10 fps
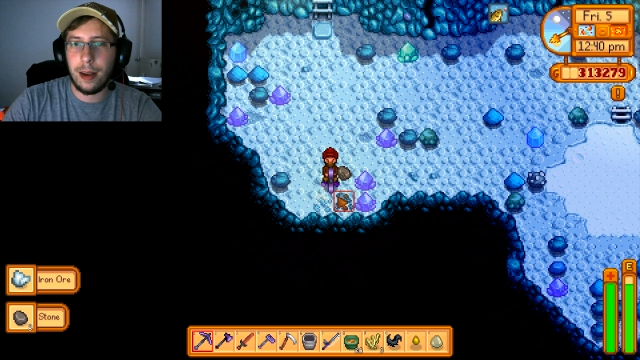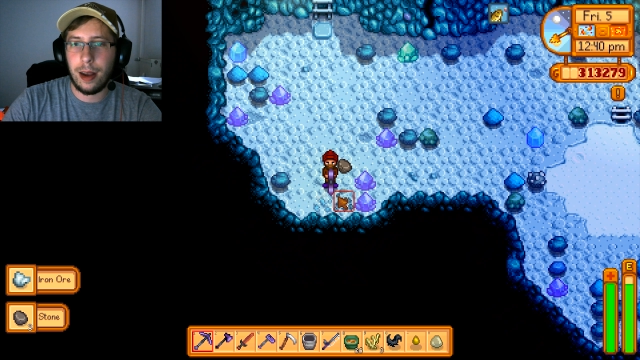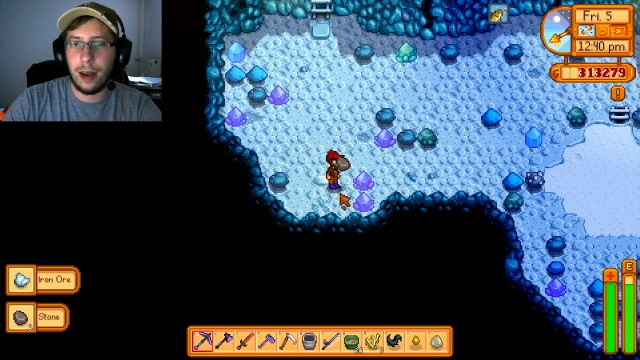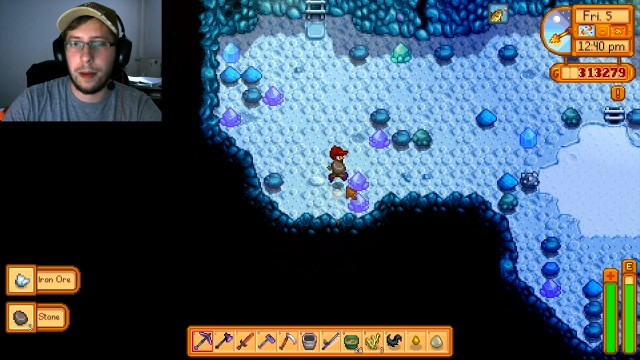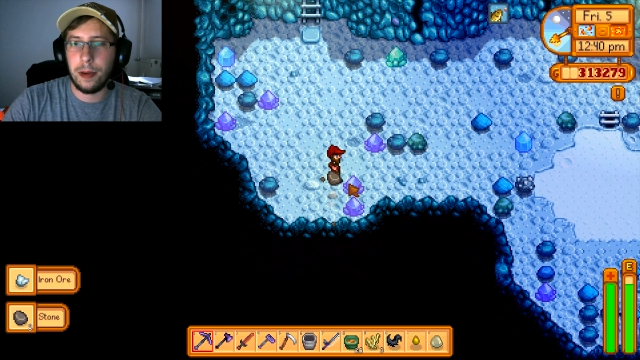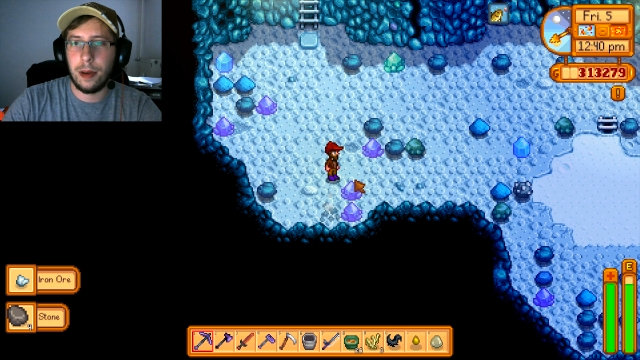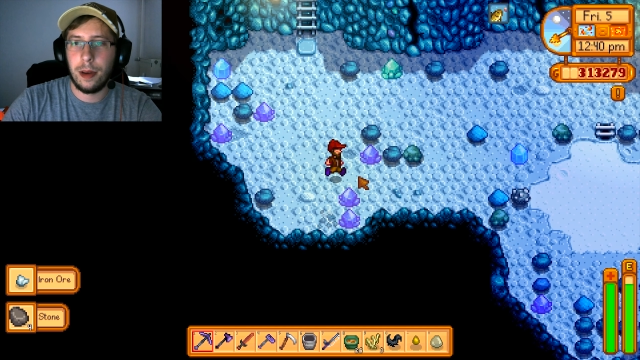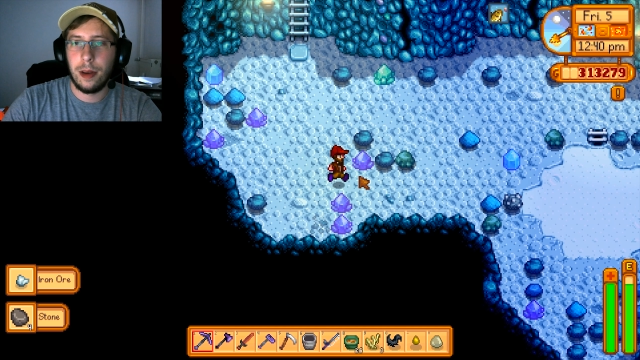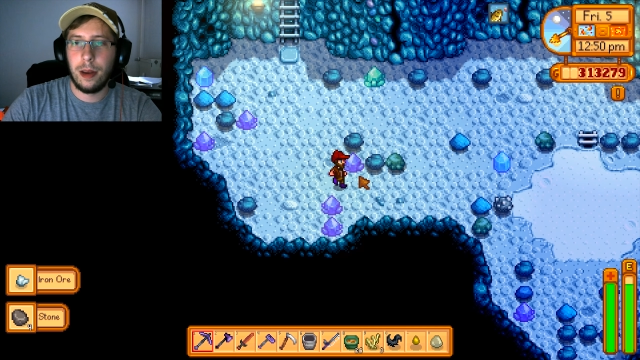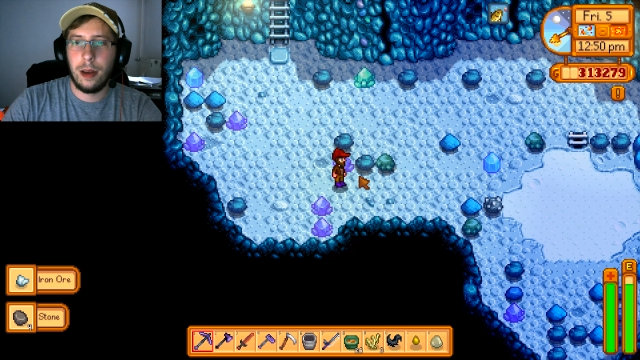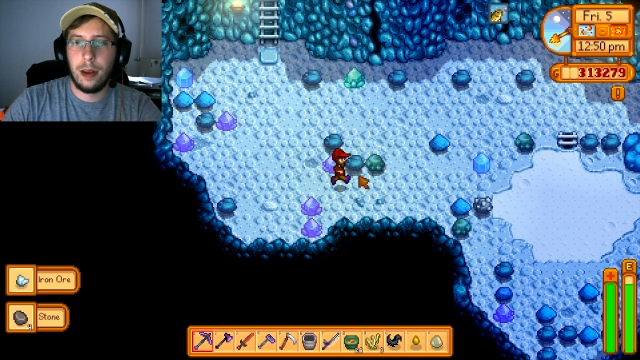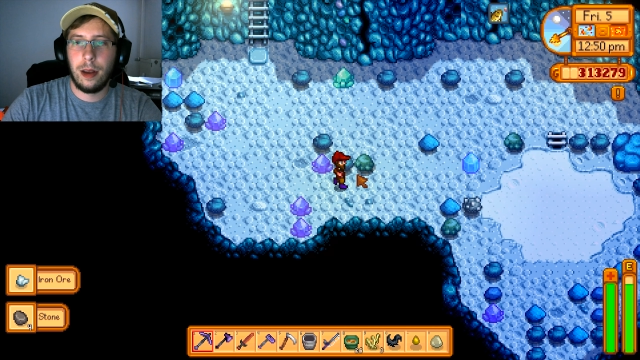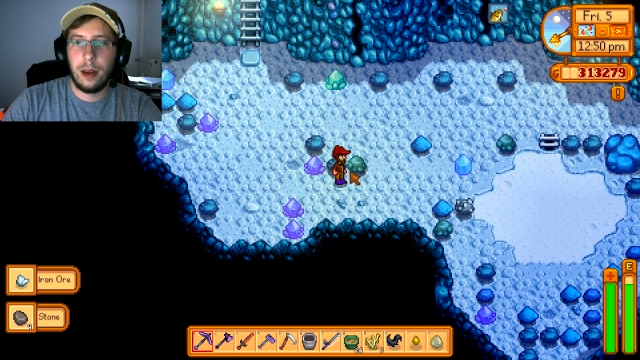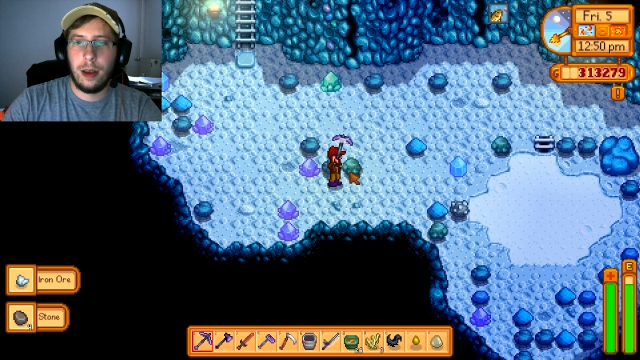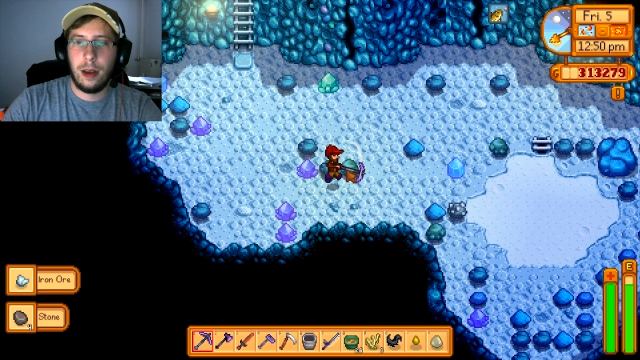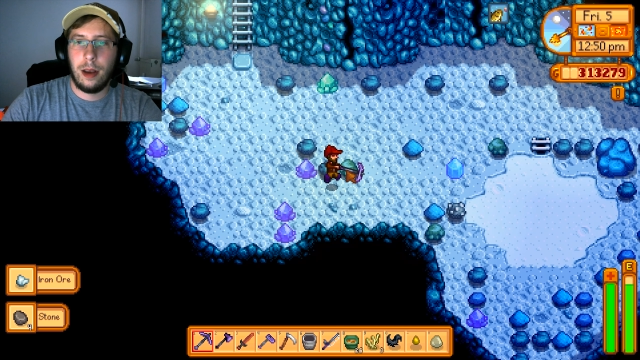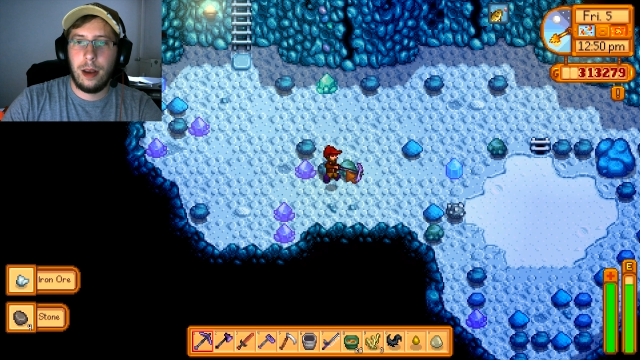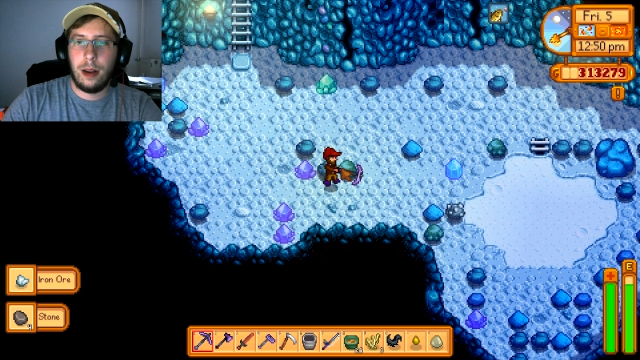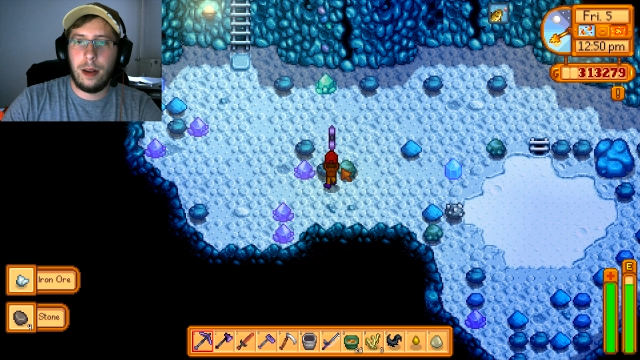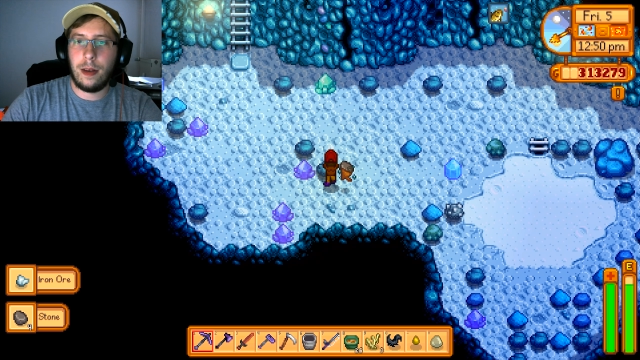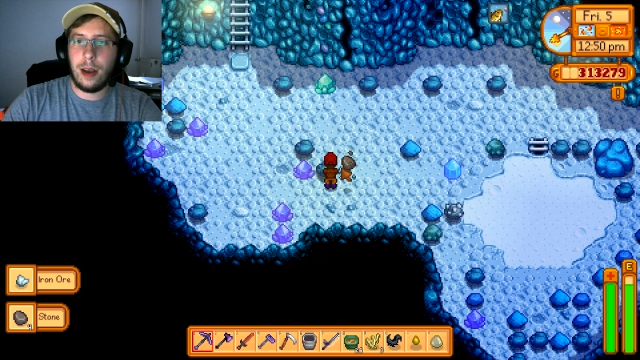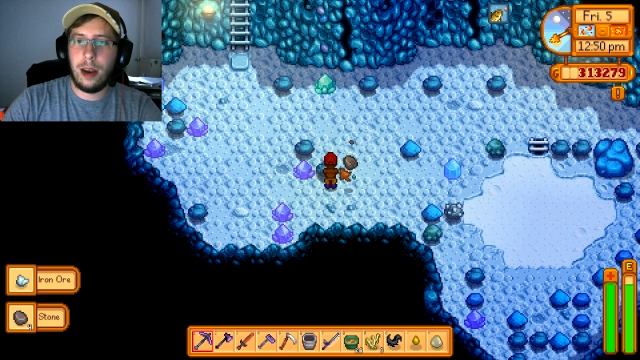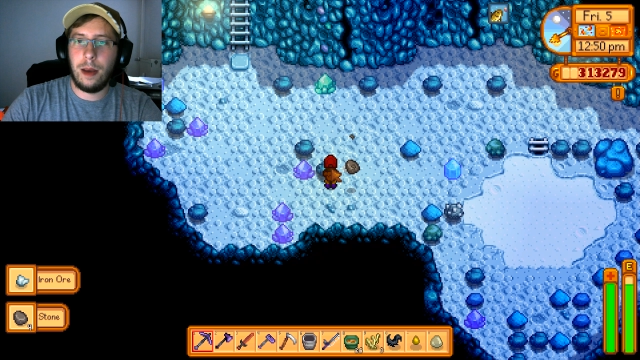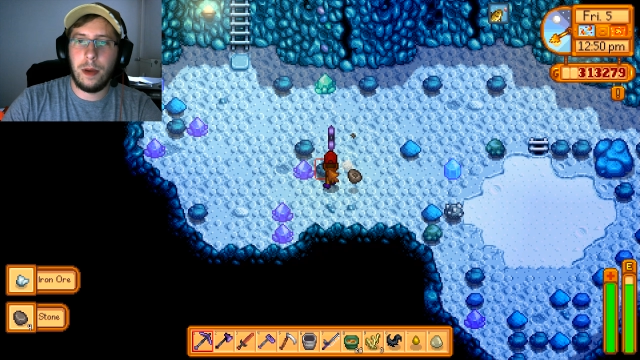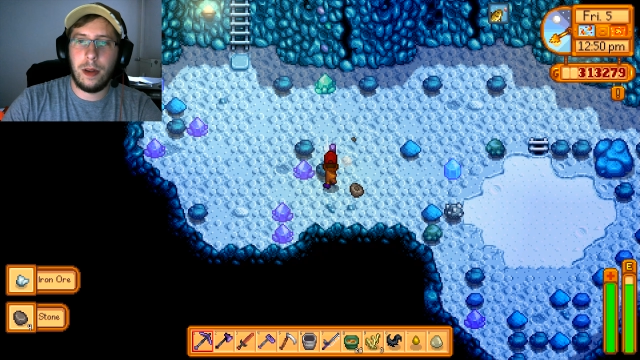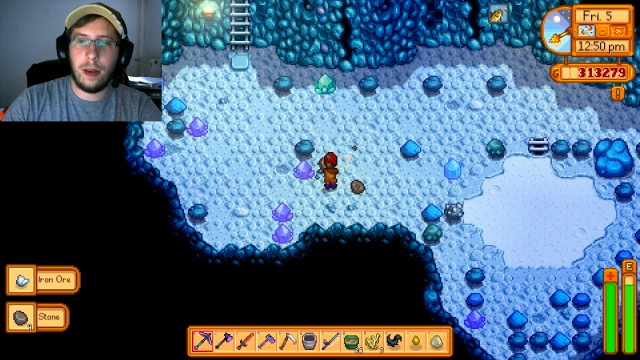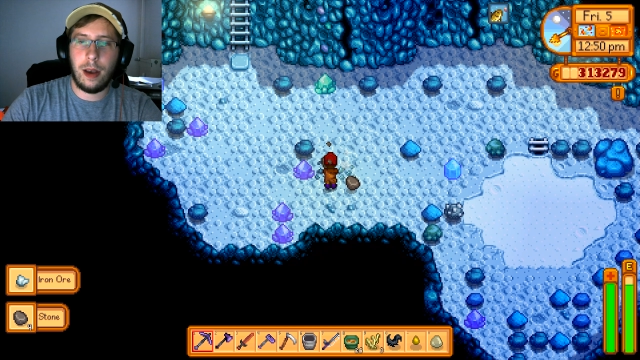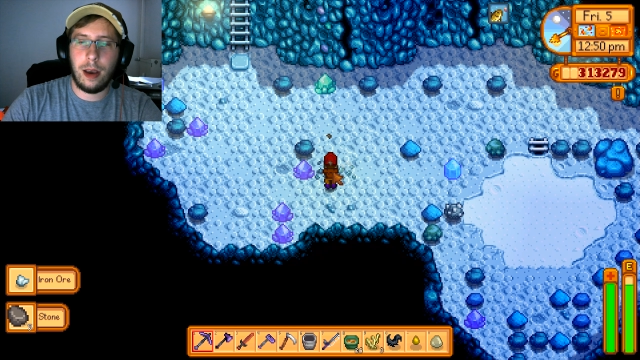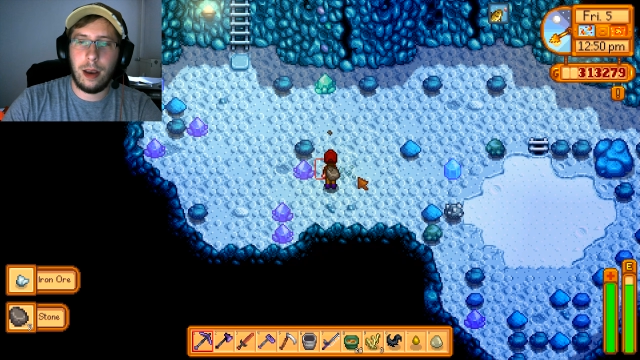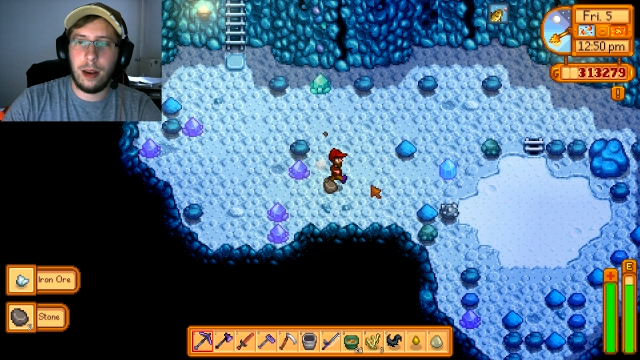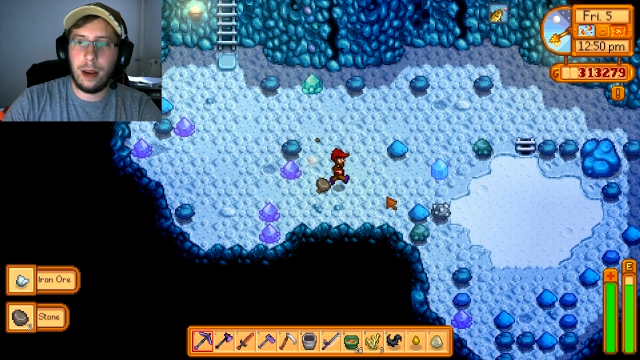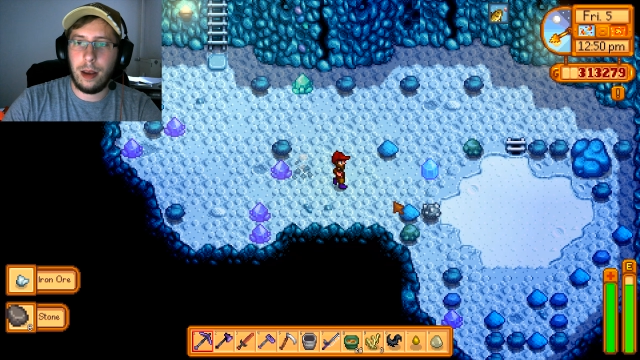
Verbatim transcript: habe. Das kann nicht mehr sein.